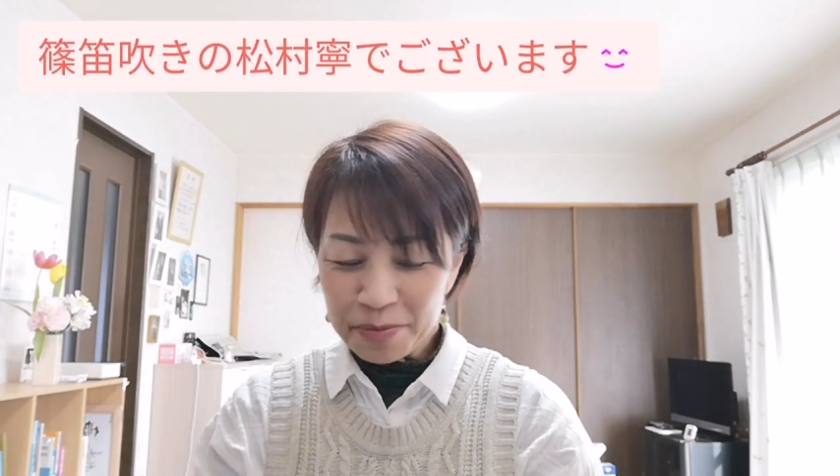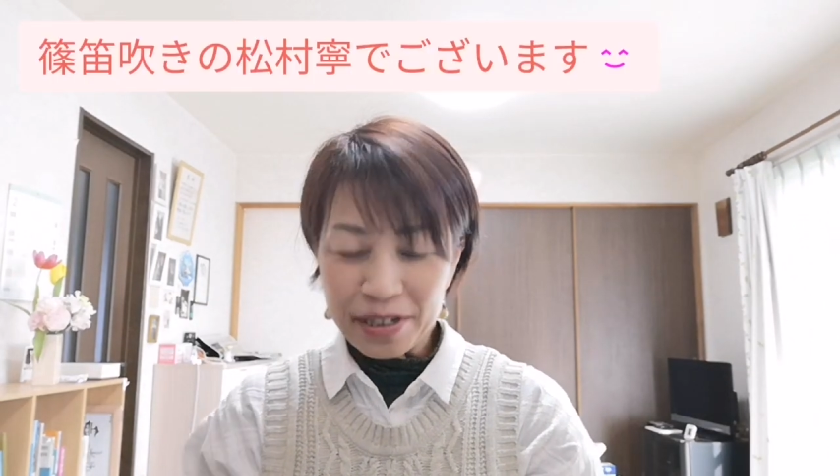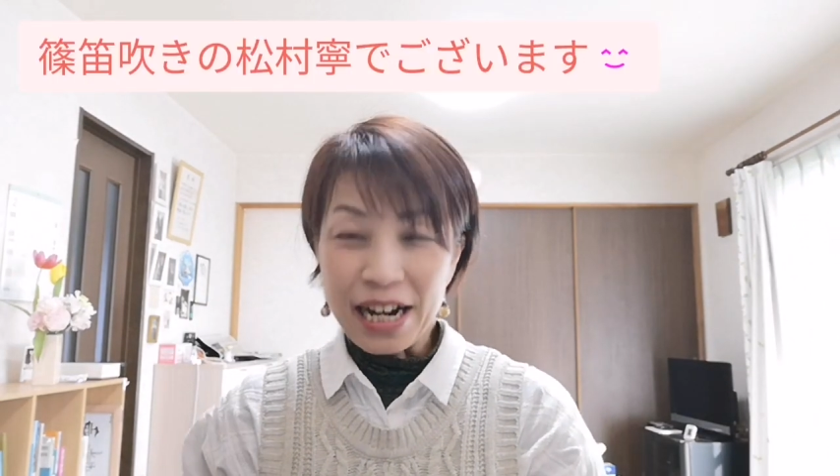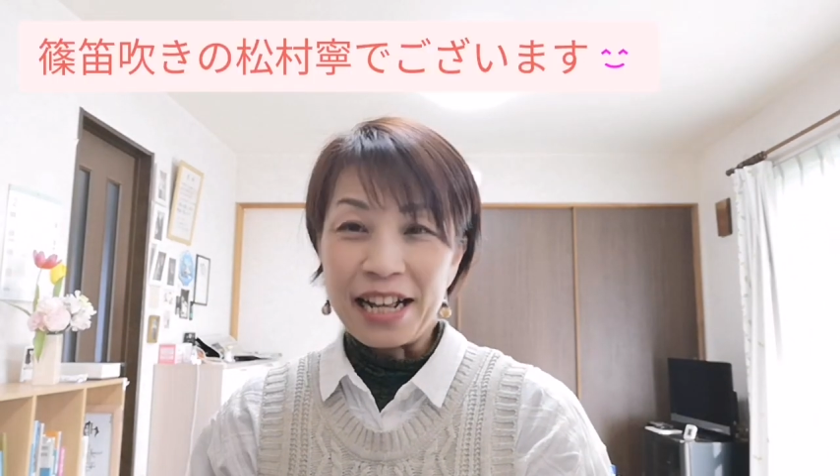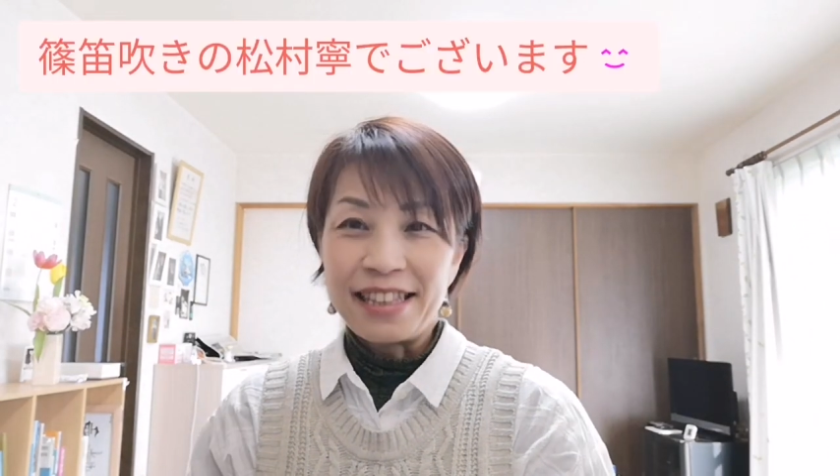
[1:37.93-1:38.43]

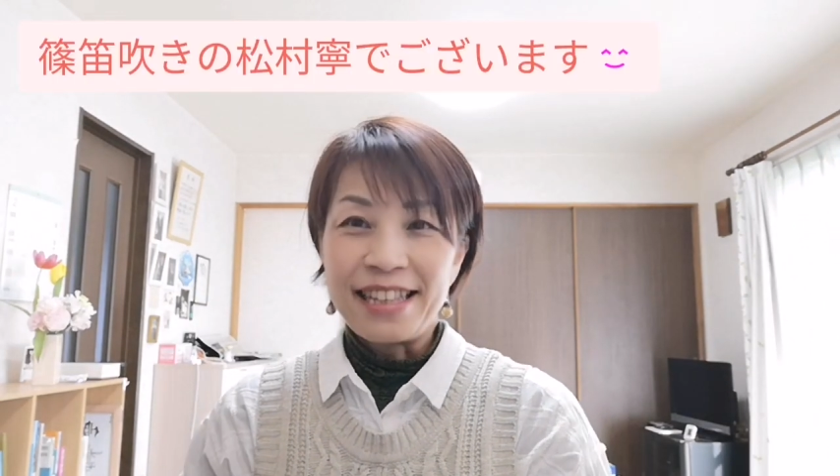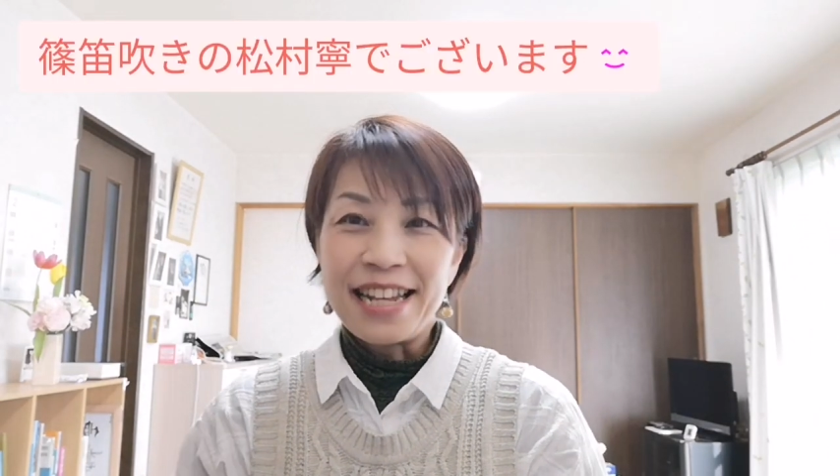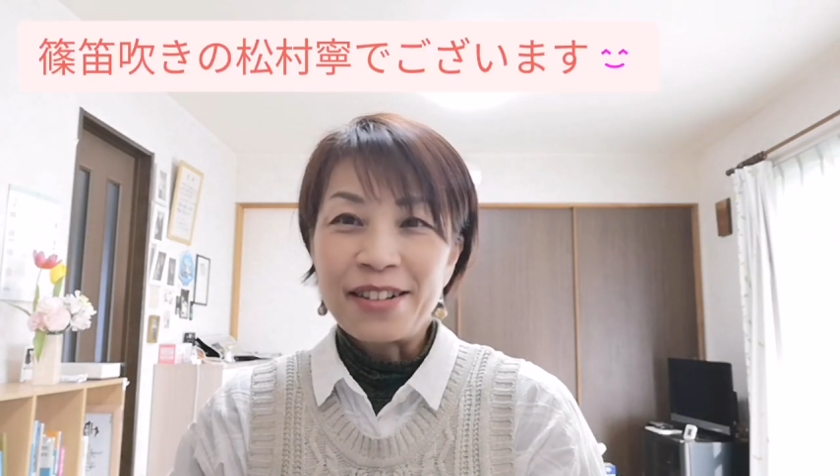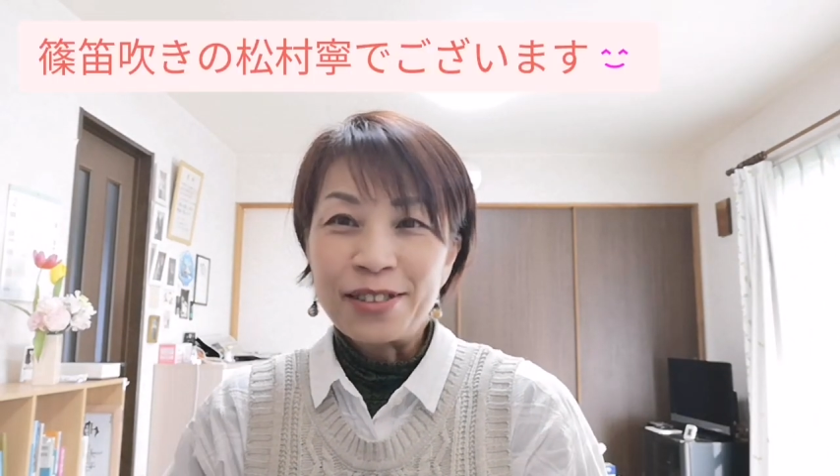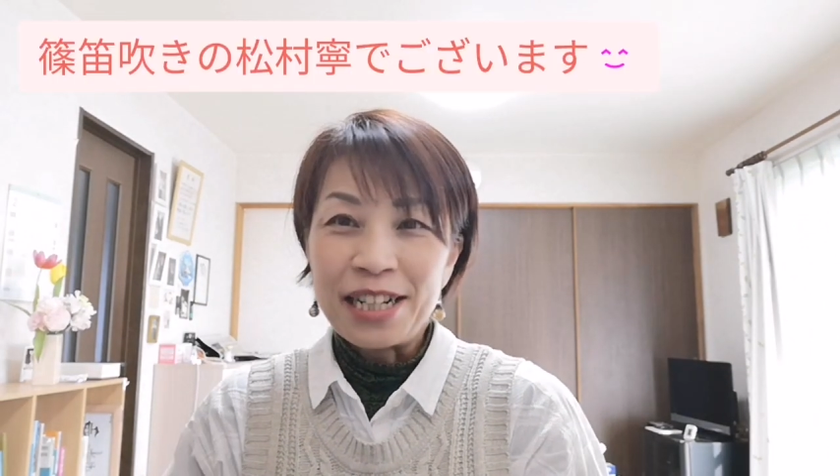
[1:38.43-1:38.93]
村
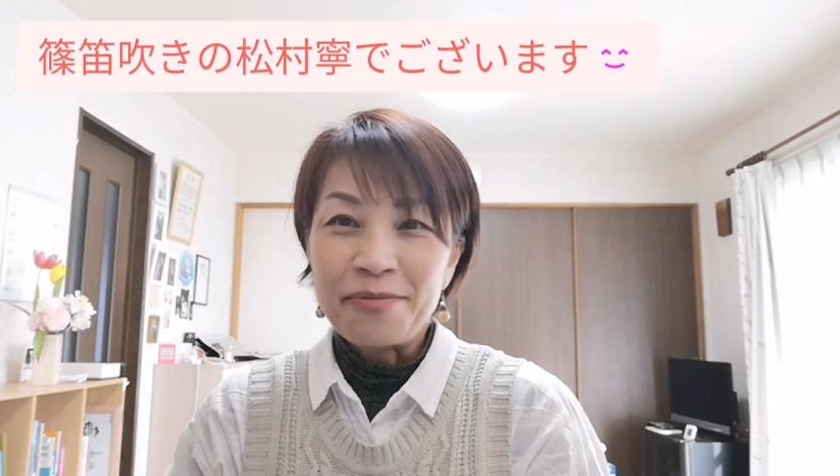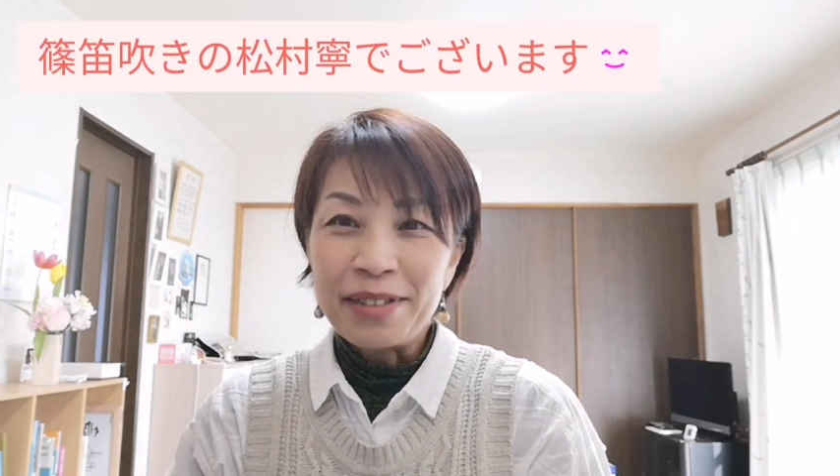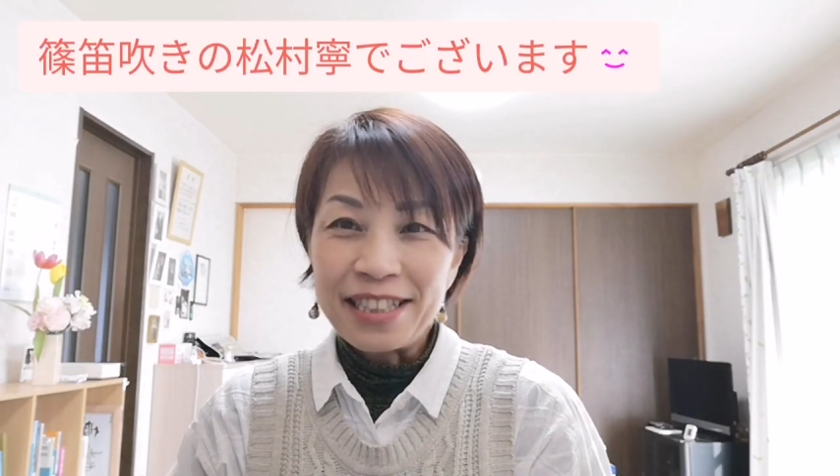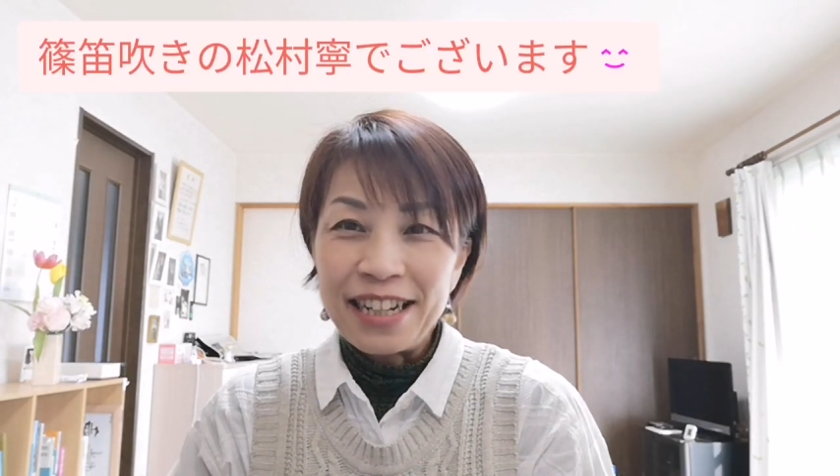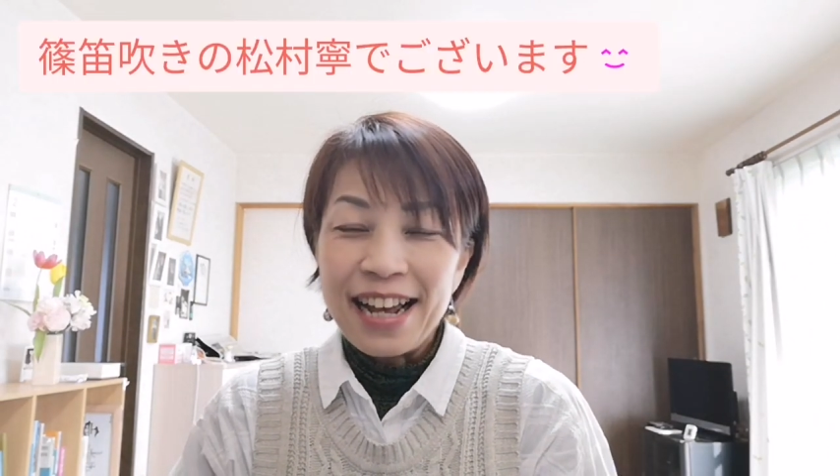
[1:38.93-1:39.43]
ねでございま
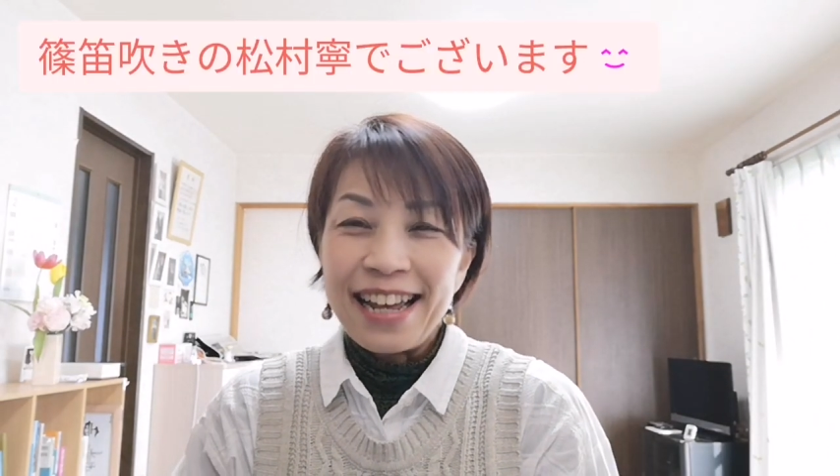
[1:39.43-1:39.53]
す。